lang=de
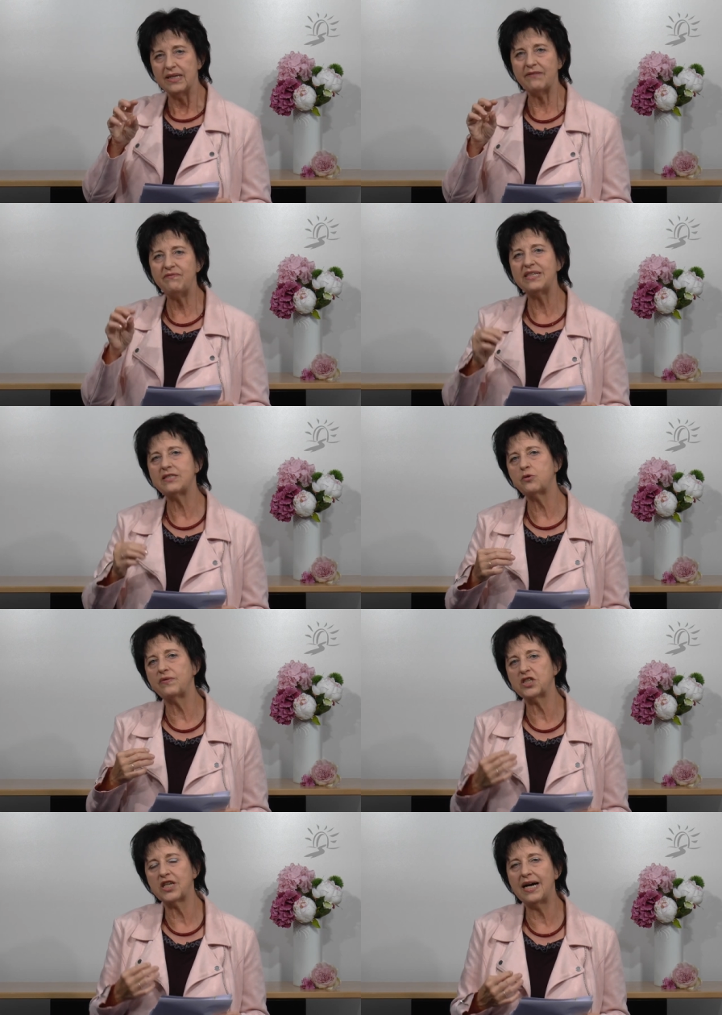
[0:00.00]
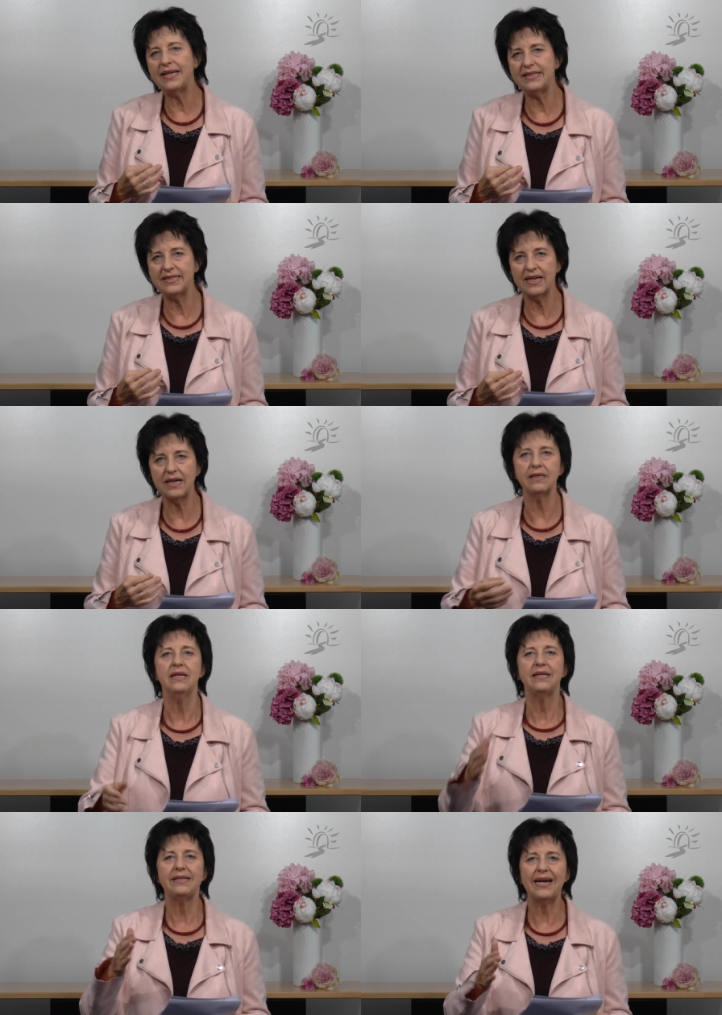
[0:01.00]
Dann wirst du wahrscheinlich sagen,
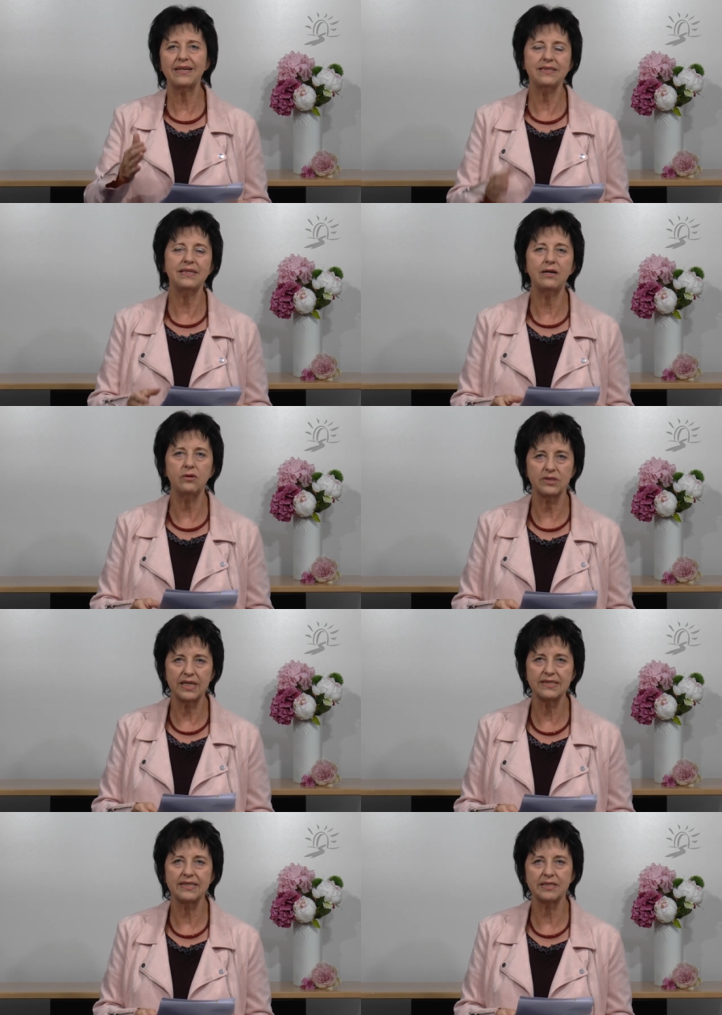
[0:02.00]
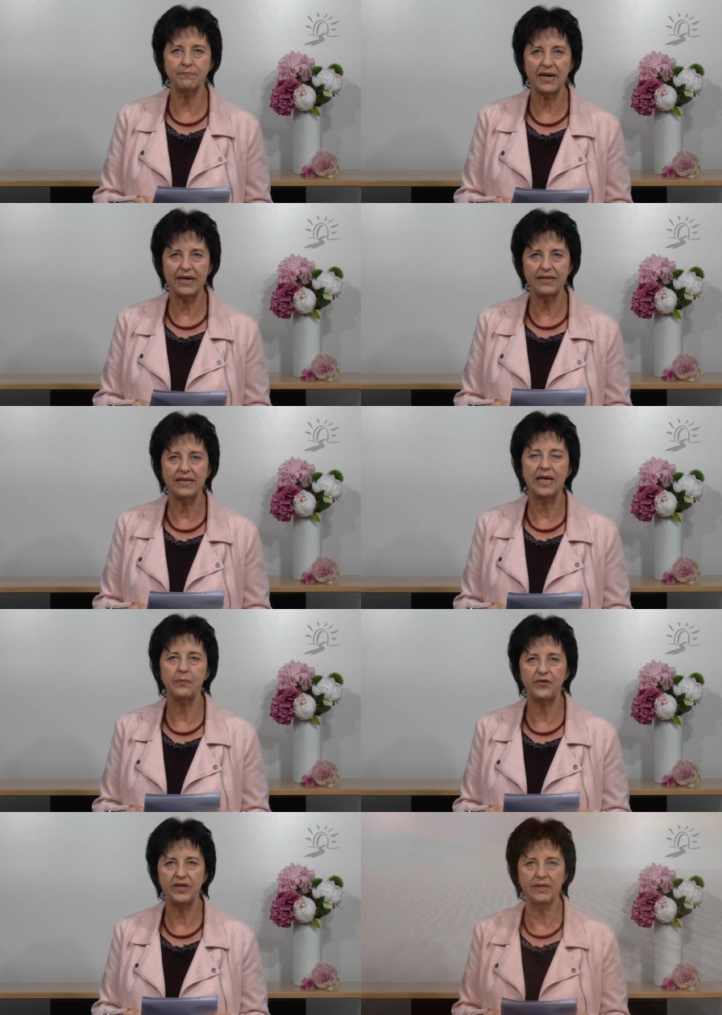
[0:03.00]
ja genau, das ist mein
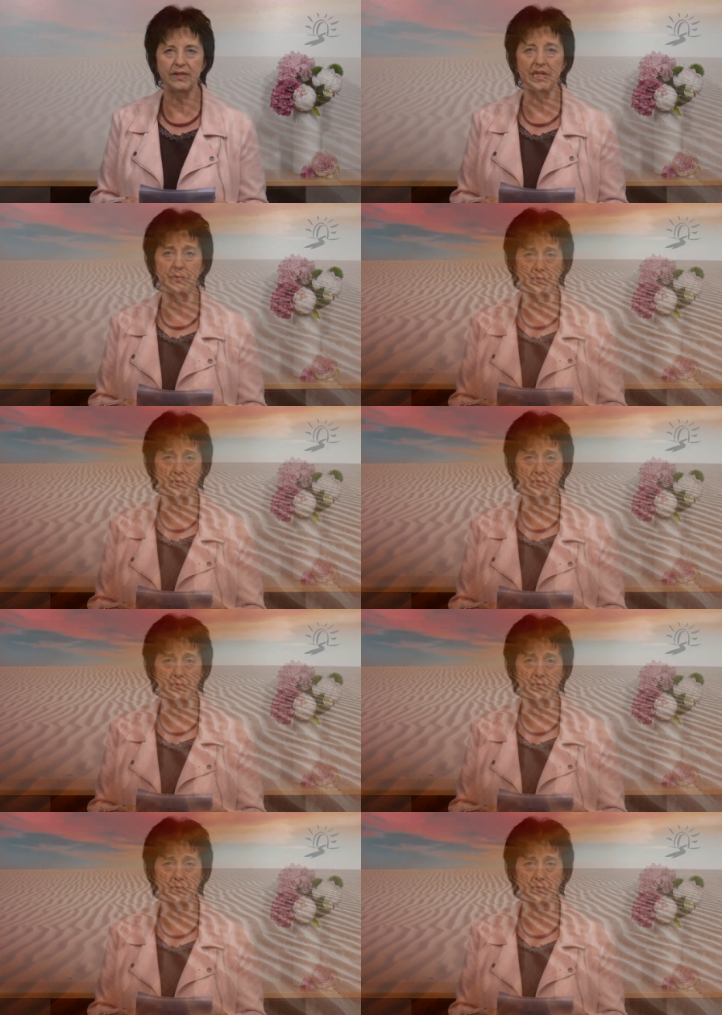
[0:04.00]
Empfinden im